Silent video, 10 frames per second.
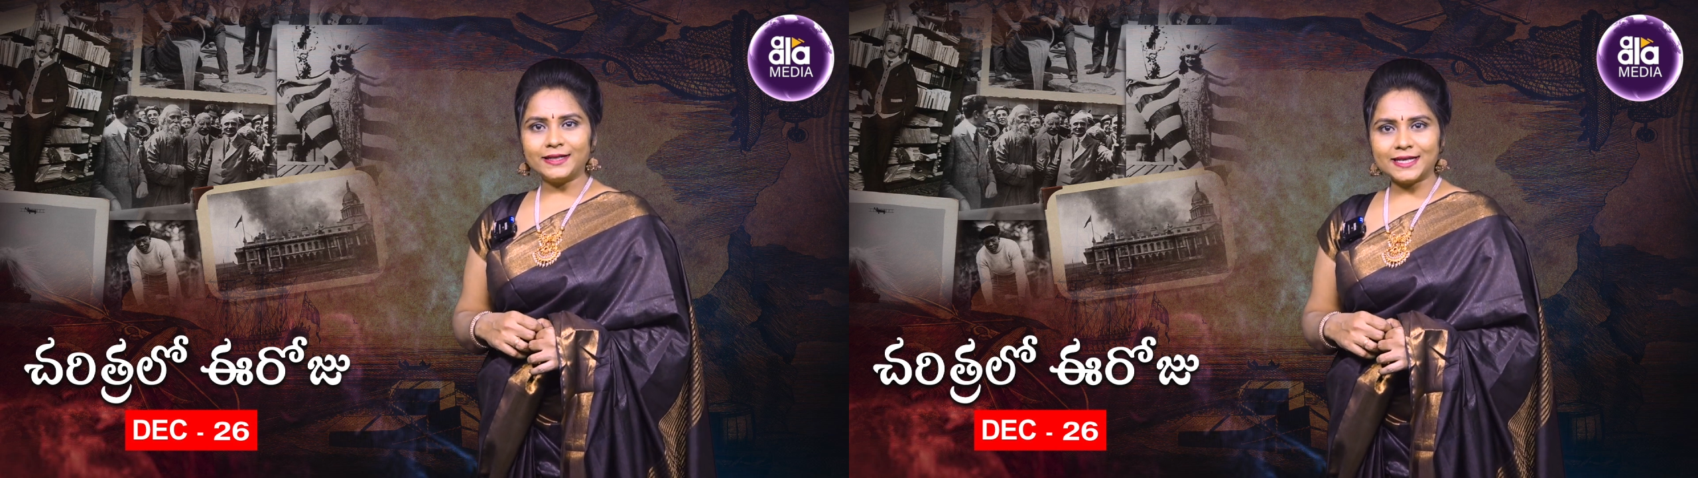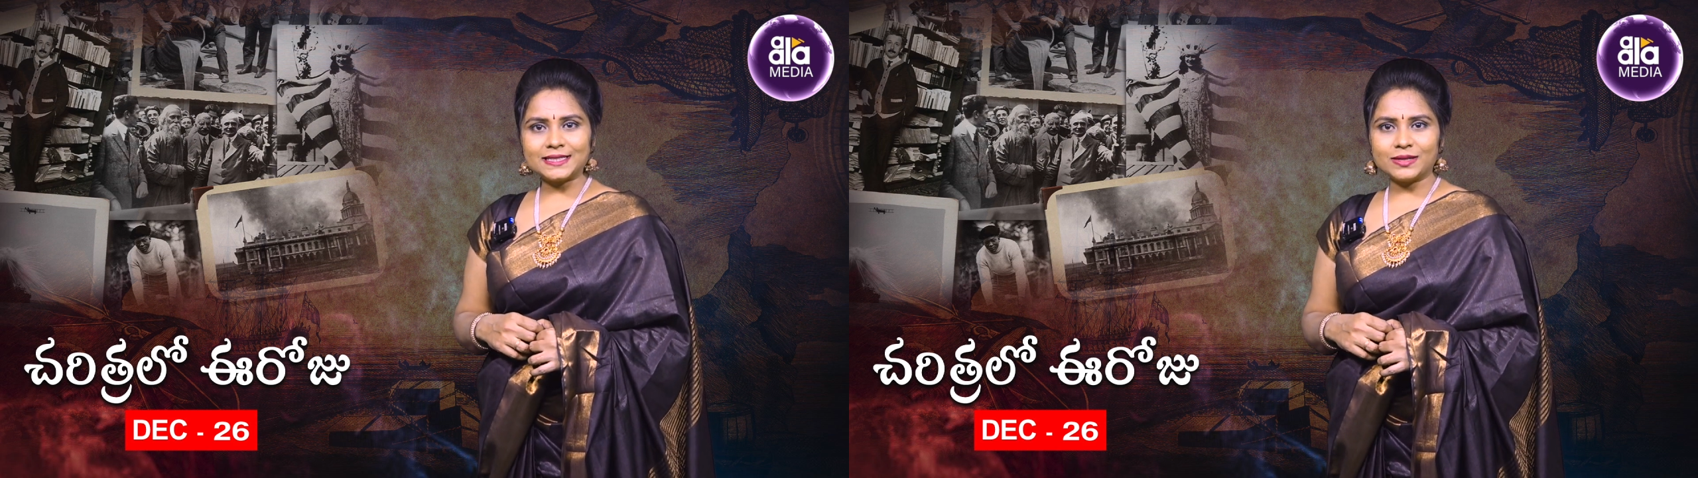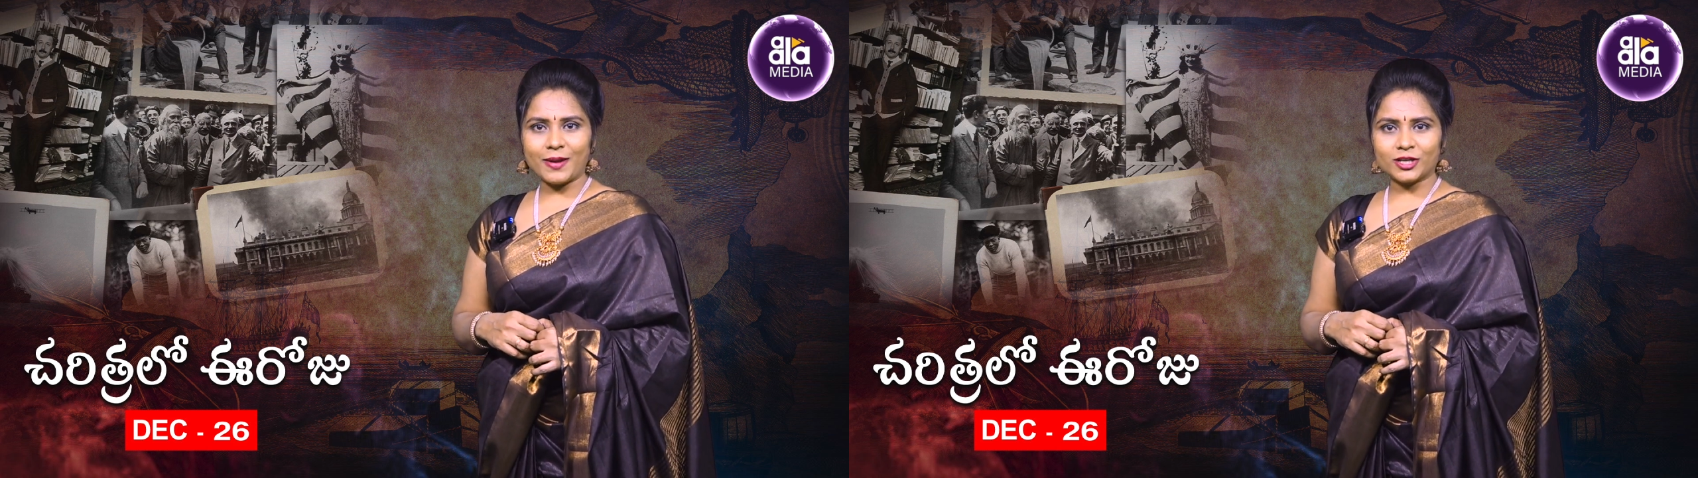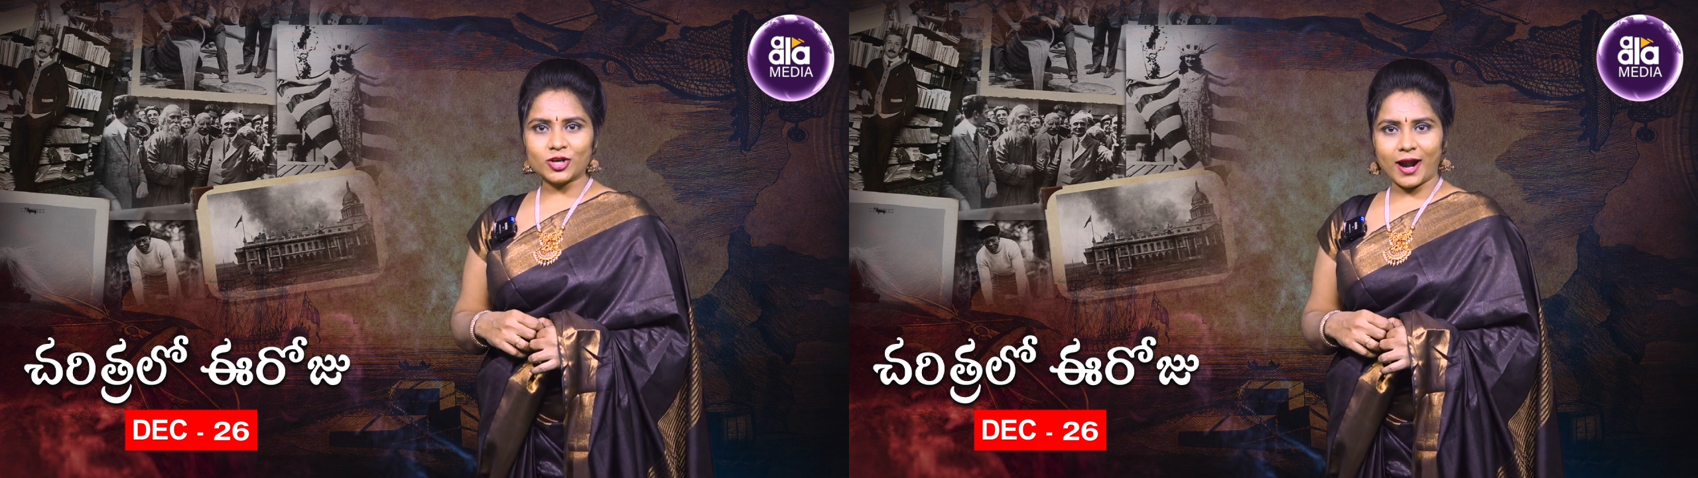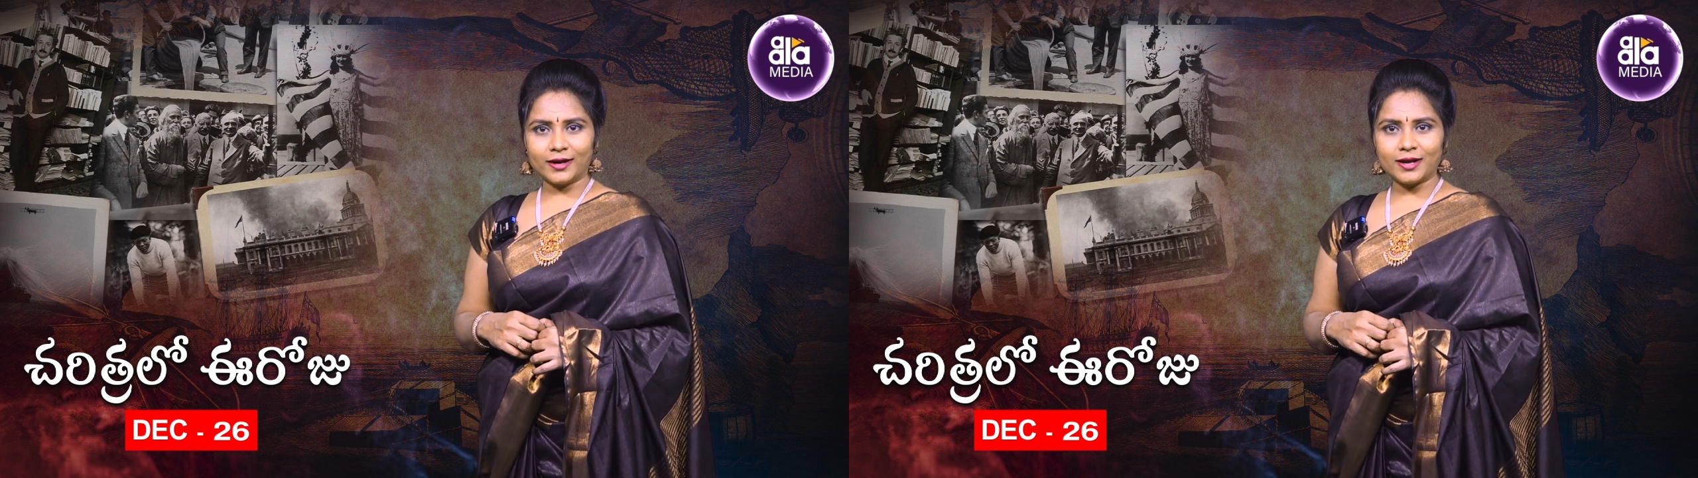టెస్ట్ మ్యాచ్
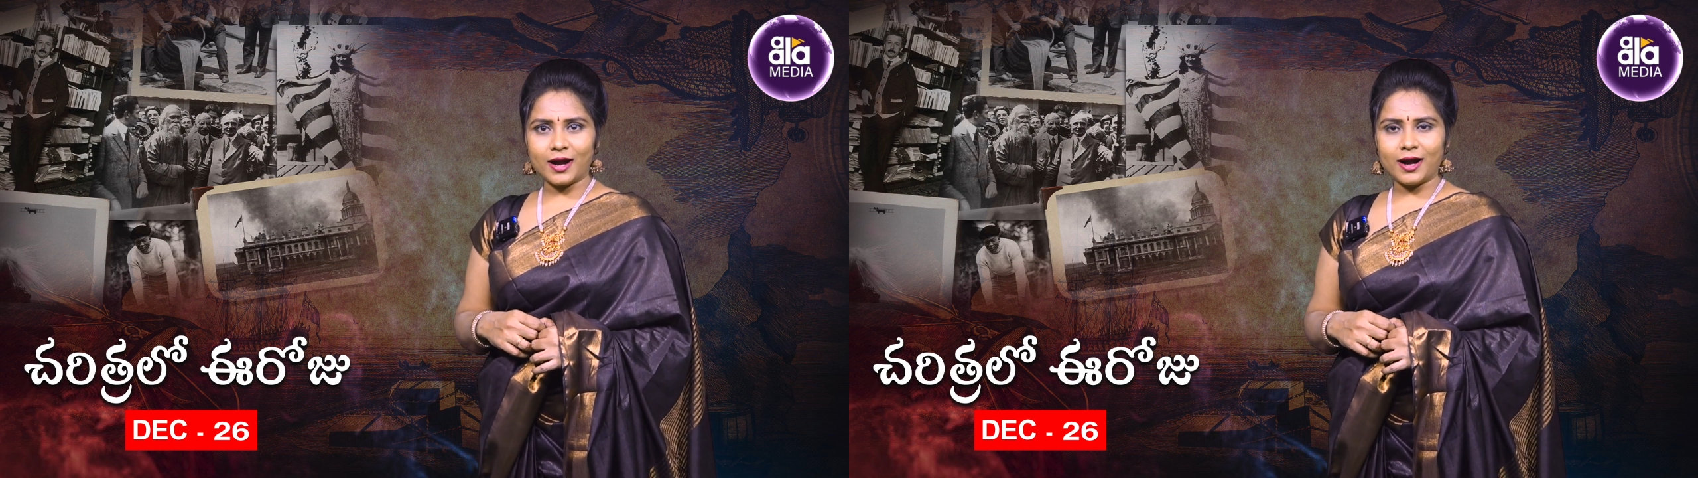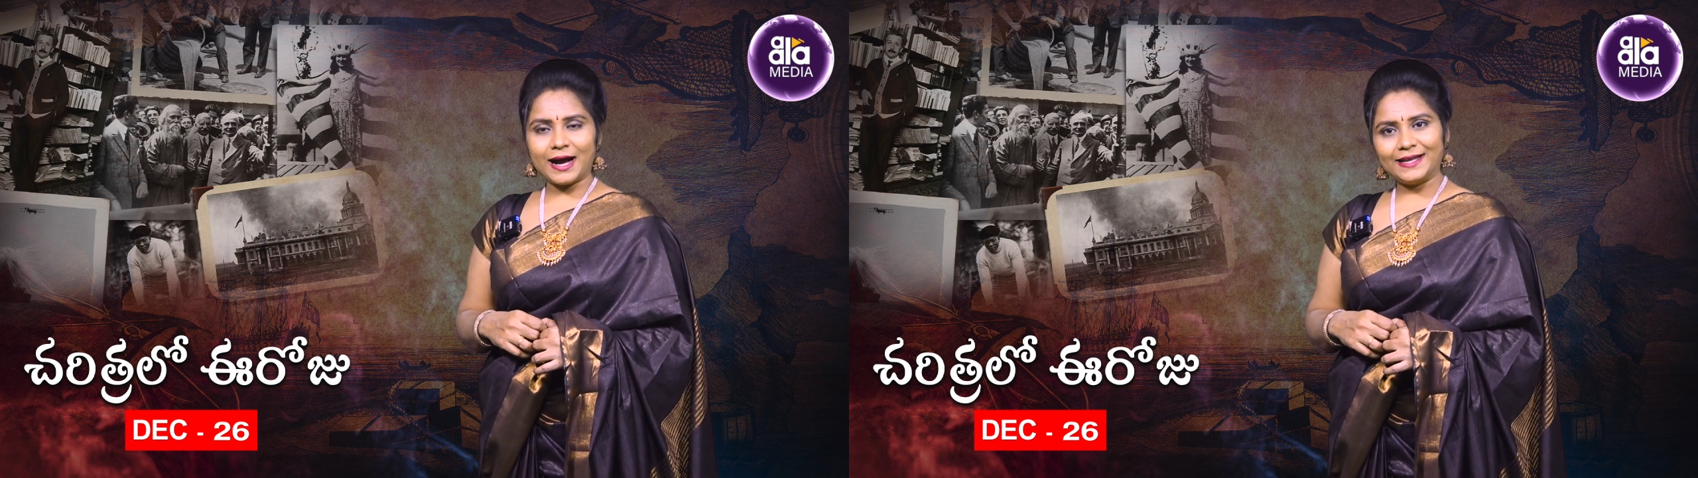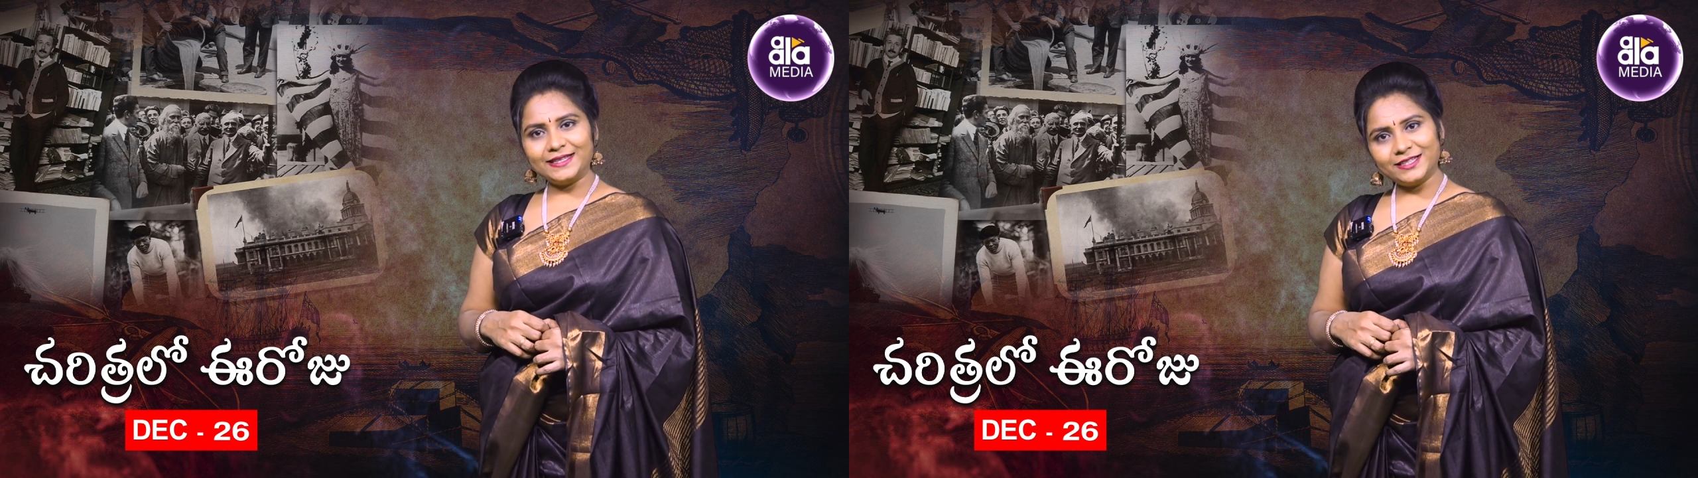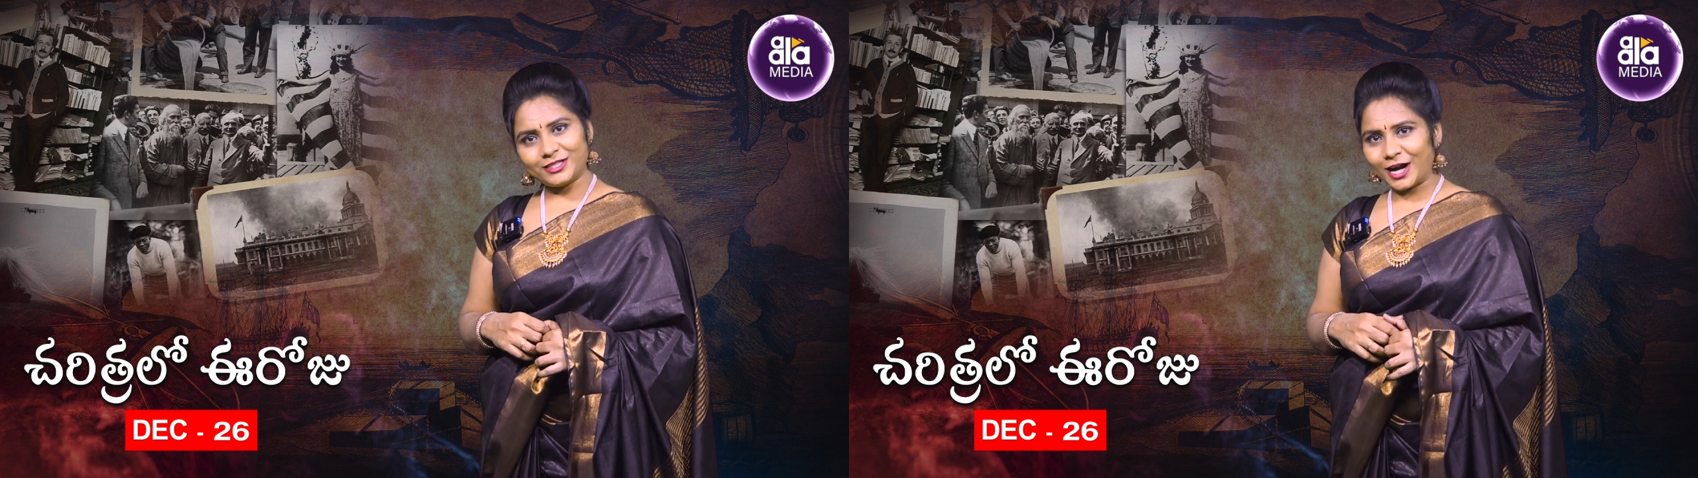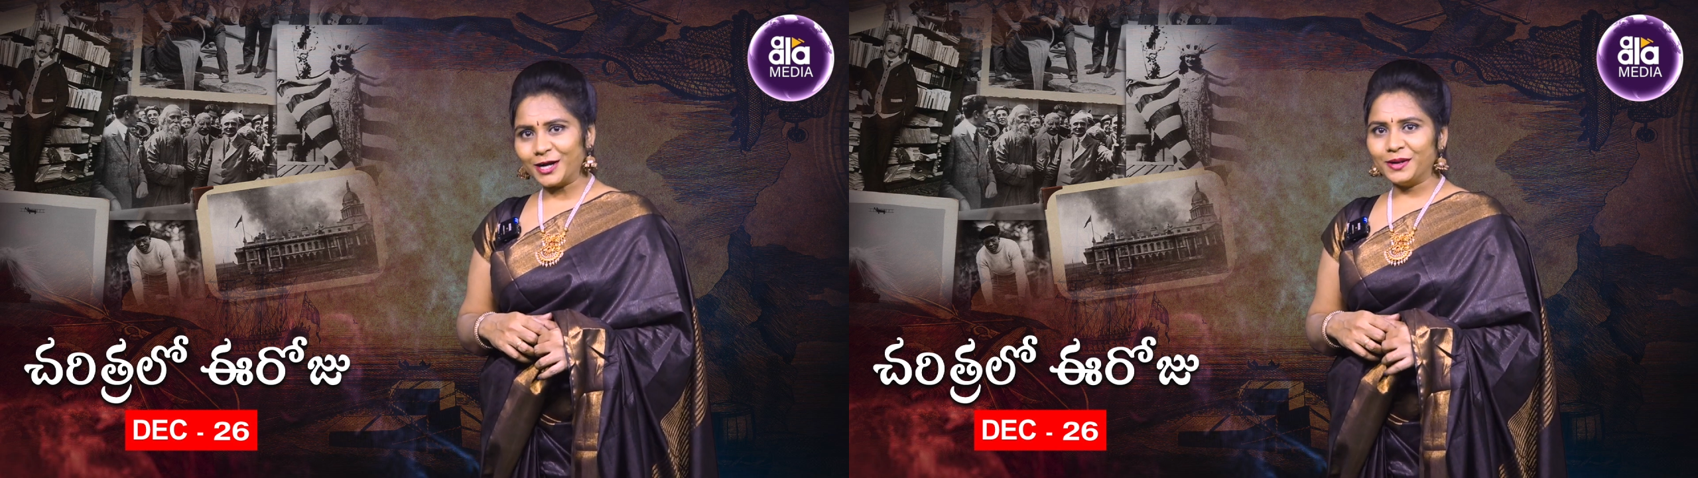ఆడగా అది
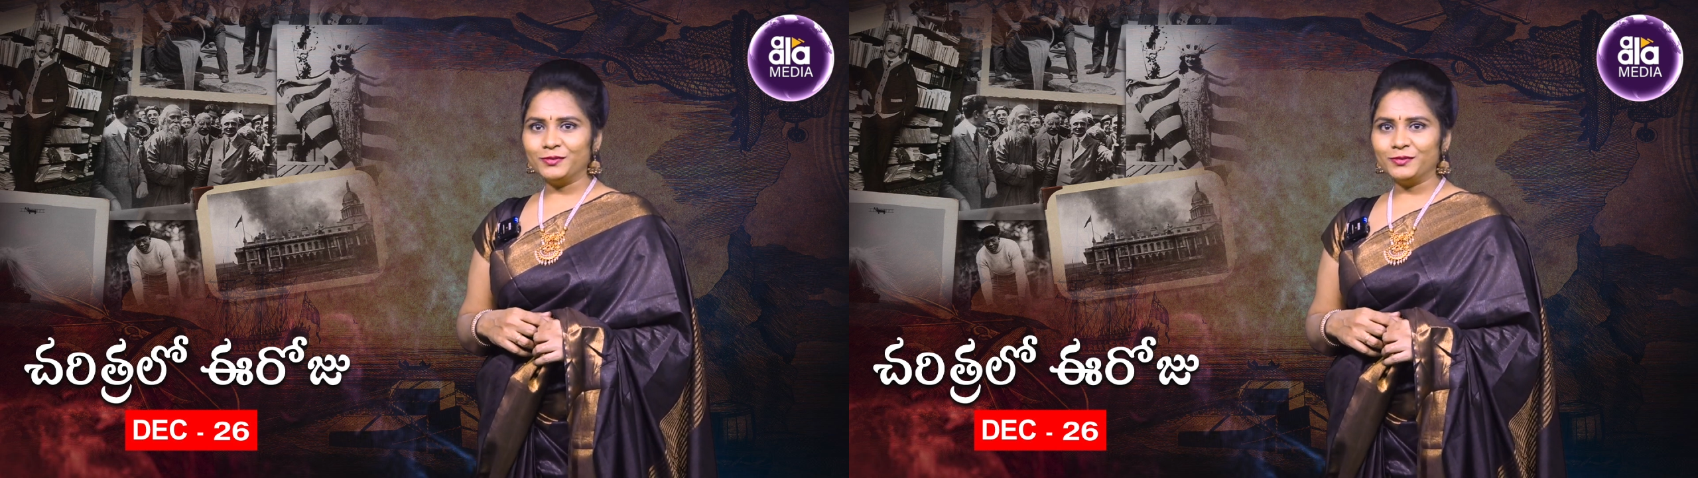డ్రాగా